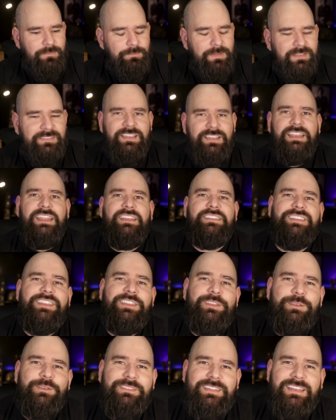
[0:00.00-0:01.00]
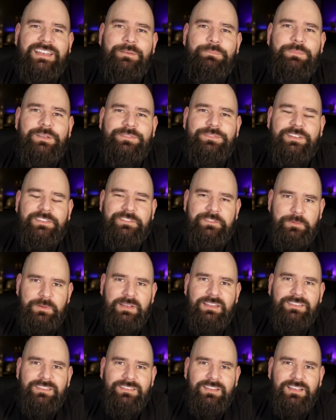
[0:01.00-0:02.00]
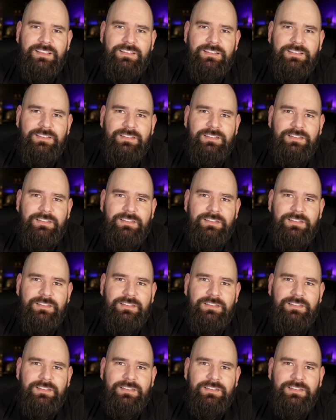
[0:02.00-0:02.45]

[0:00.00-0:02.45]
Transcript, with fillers: pensarías que Dios sería perfeccionista.